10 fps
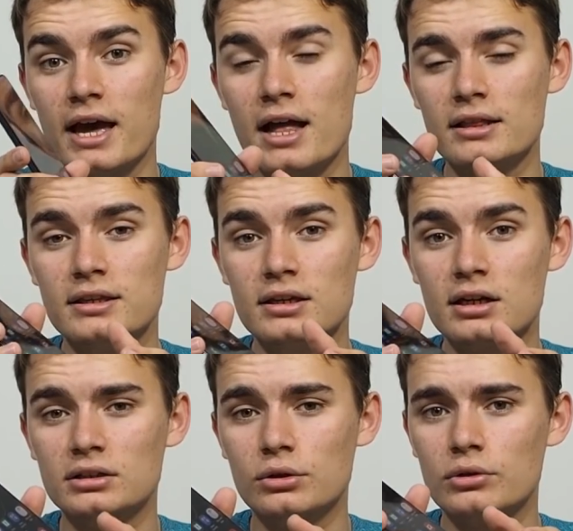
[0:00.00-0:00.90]
LTE
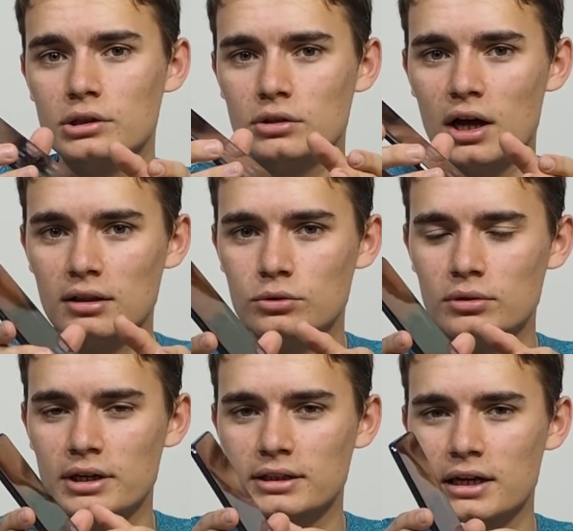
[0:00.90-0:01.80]
kategori 6
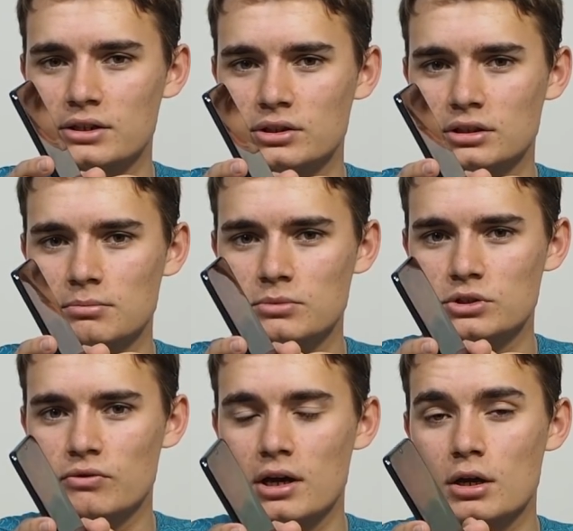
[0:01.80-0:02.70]
olarak tercih
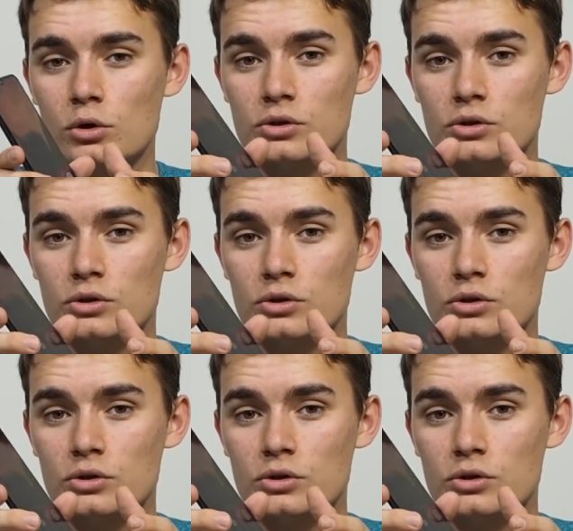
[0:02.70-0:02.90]
edilmiş ve